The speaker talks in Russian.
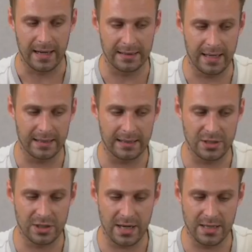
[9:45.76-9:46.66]
она
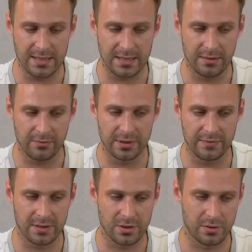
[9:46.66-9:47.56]
отличается, вот
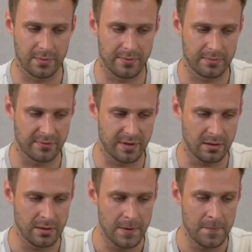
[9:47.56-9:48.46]
давайте, чтобы я вам не
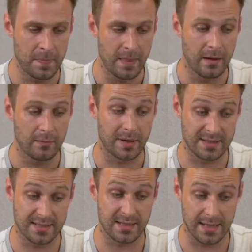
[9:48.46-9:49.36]
врал,
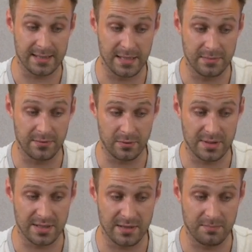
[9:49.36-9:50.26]
Процессор
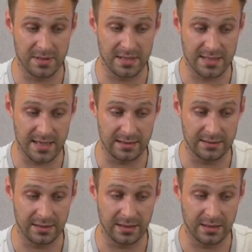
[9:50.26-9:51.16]

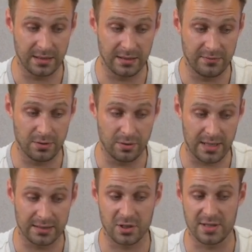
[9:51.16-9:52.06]
i7-9750 и
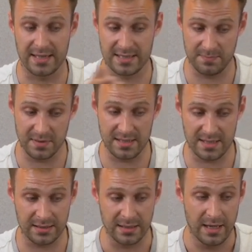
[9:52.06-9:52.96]
видеокарта
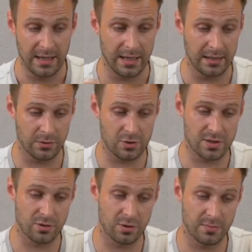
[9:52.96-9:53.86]
1650 – это
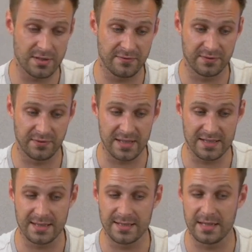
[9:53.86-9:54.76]
уже стоимость в
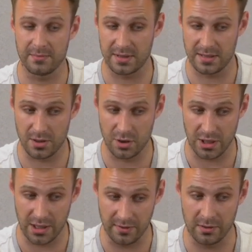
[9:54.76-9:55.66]
27 тысяч
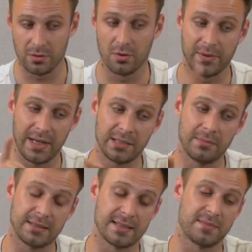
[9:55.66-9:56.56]
гривен, но при
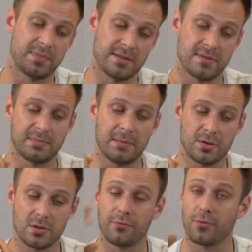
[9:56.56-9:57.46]
этом это с оперативной
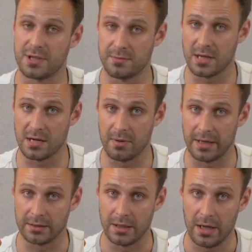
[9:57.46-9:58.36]
памяти на 8
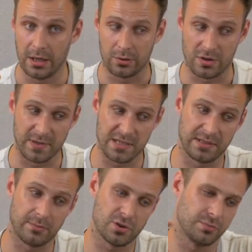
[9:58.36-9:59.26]
гигабайт. То есть, в
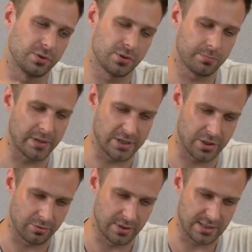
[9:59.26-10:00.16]
принципе, там можно будет еще
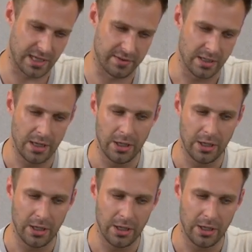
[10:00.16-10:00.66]
плашечку доставить.